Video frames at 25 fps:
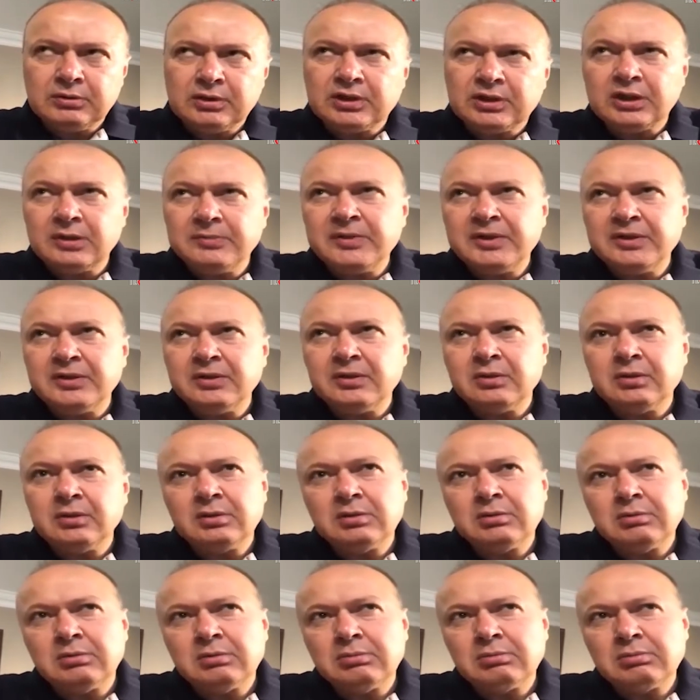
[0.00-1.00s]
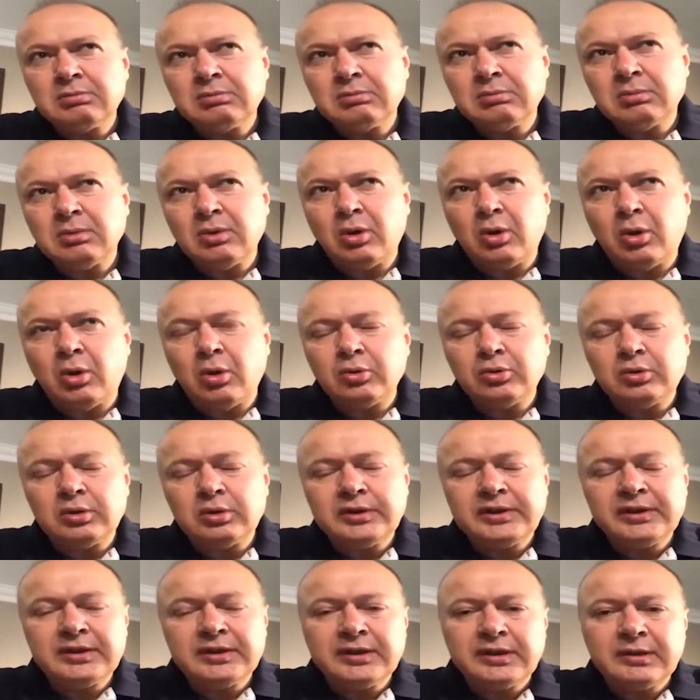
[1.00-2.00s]

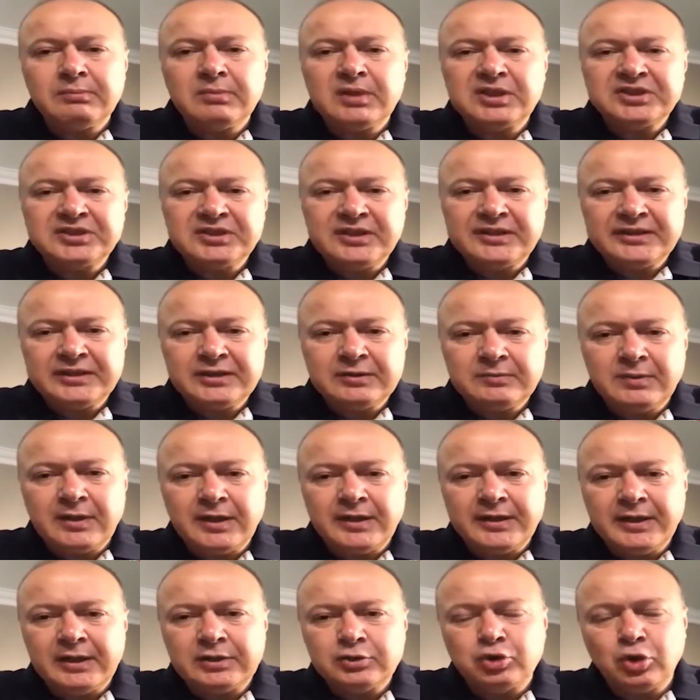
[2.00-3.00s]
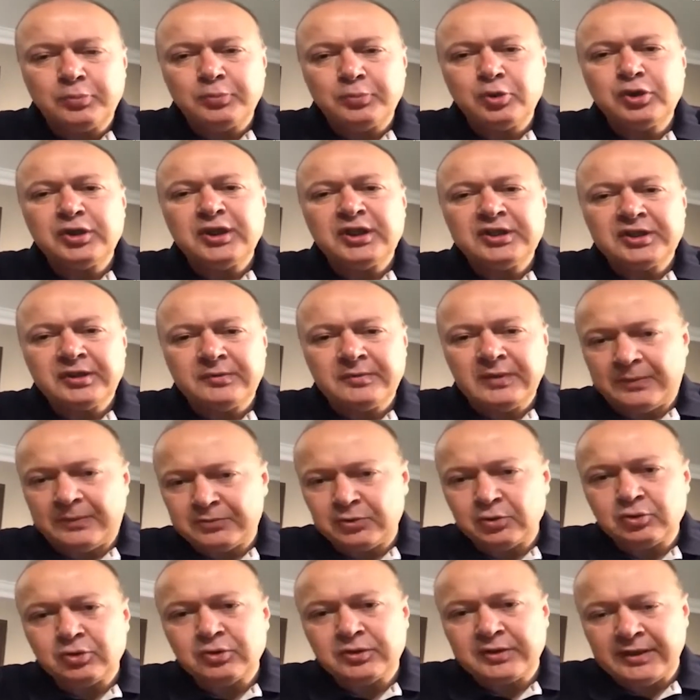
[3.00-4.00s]
2010'lu yılların başına itibaren çok büyük yatırım
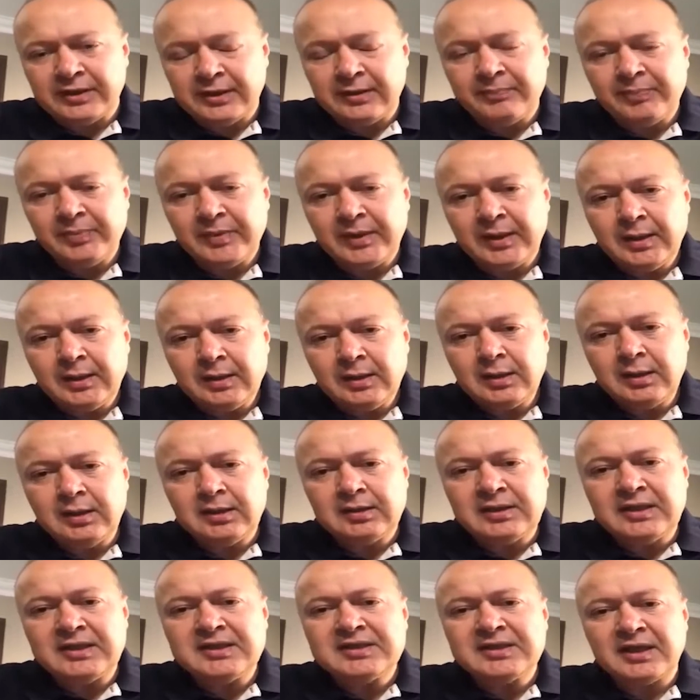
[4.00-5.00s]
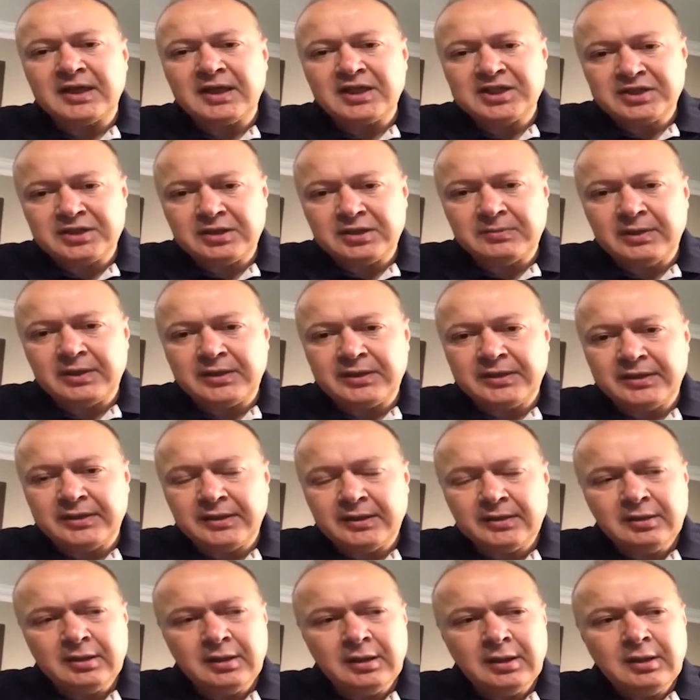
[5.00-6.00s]
yaptı Türkiye e, deniz
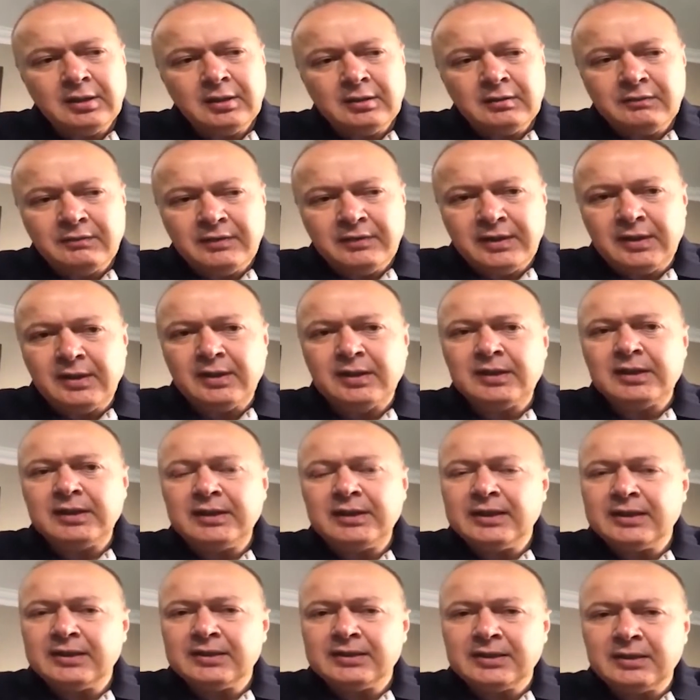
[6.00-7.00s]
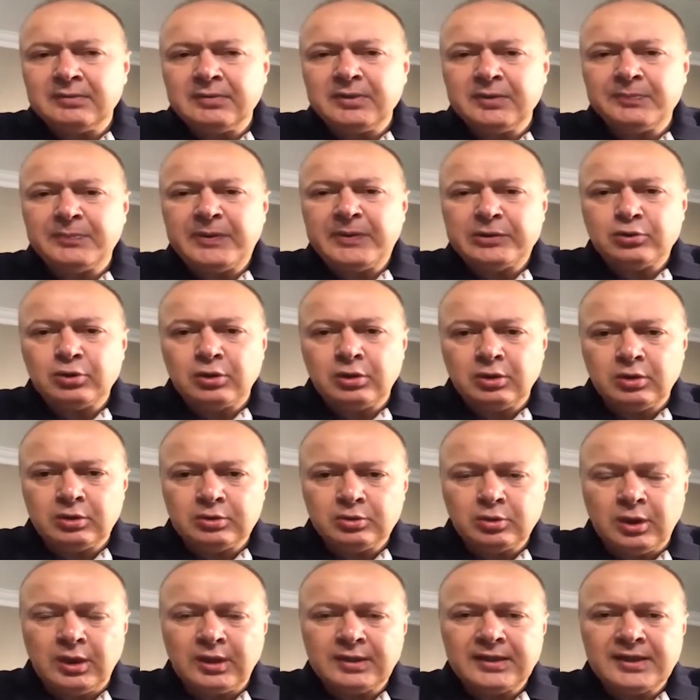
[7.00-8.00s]
araştırmalarına ve ileride bir petrol
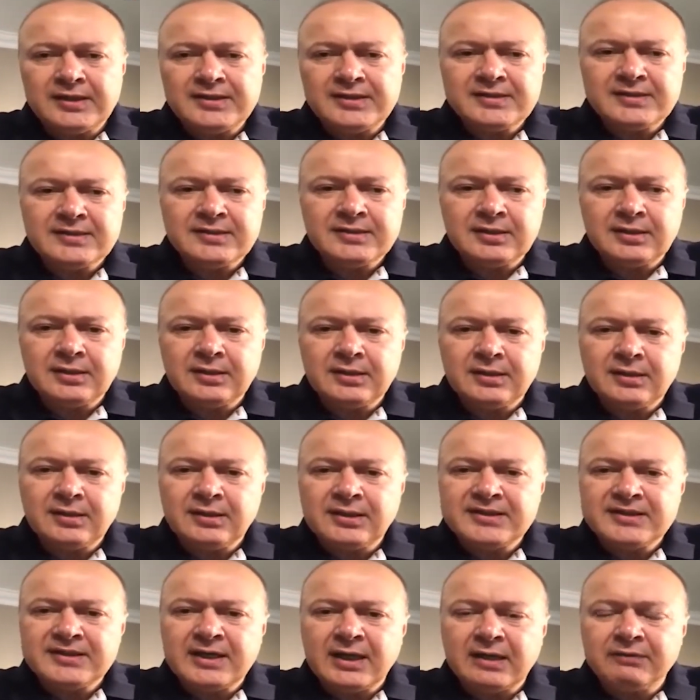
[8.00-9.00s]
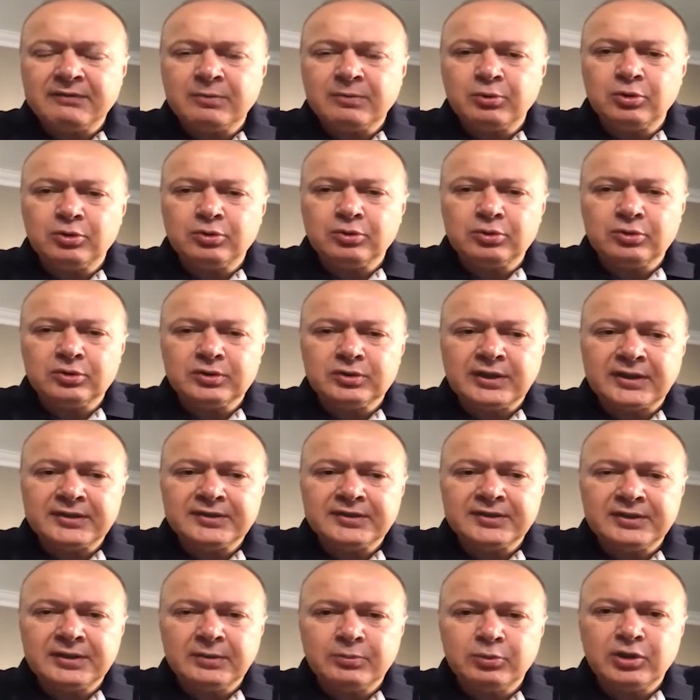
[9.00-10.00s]
doğalgaz e, rezervi bulunduğu
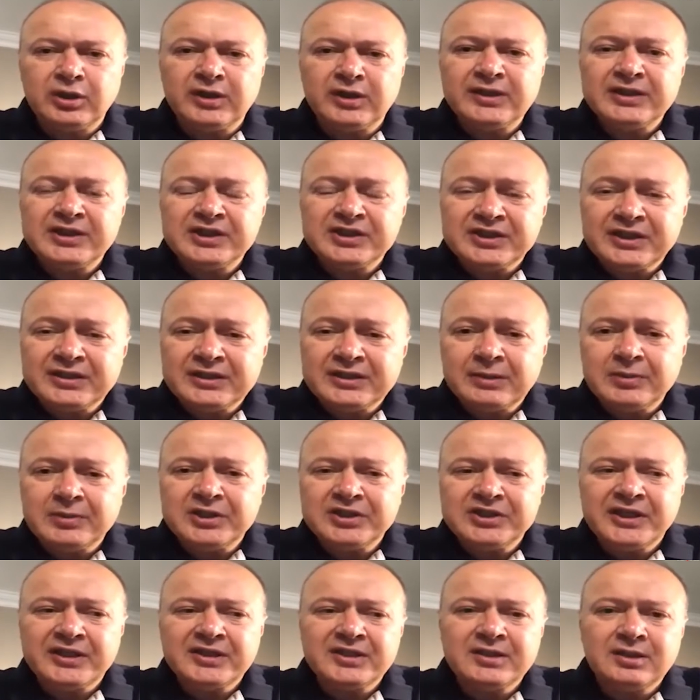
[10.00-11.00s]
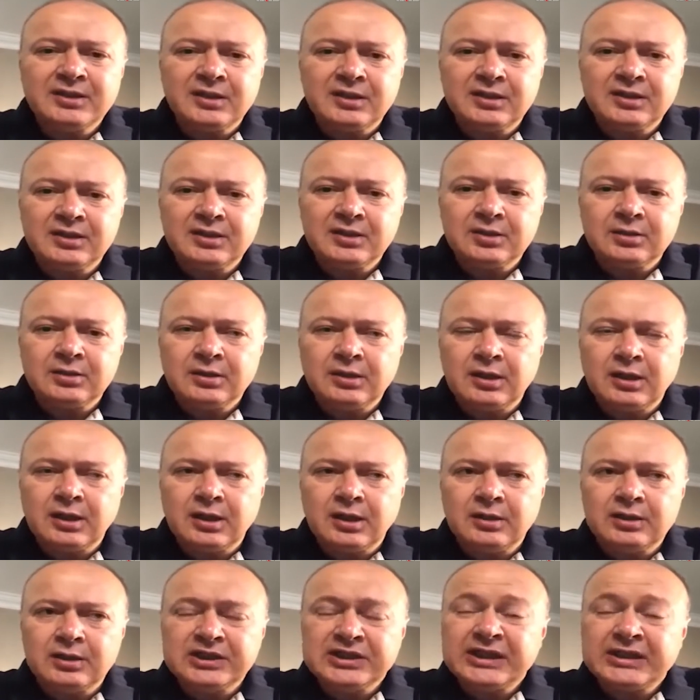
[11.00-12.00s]
takdirde bunları işletebilecek e,
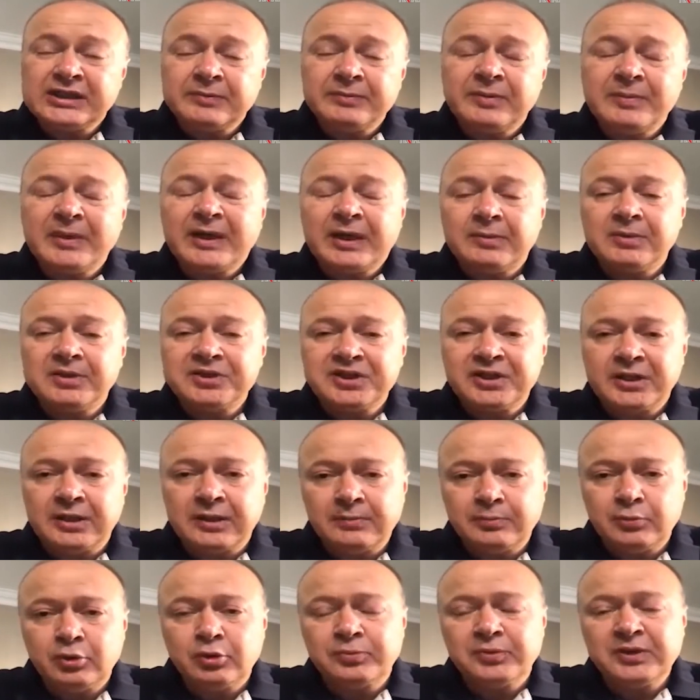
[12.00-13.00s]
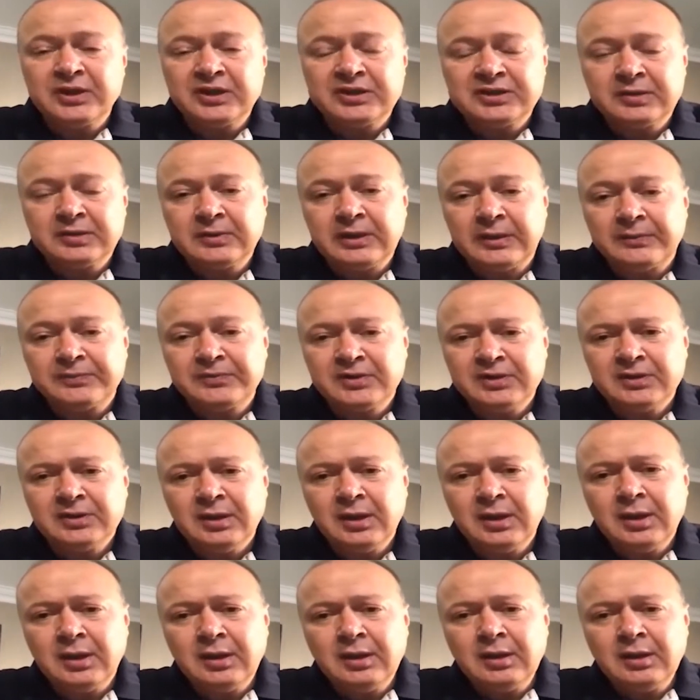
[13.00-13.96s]
işletebilmek amacıyla büyük bir yatırım yaptı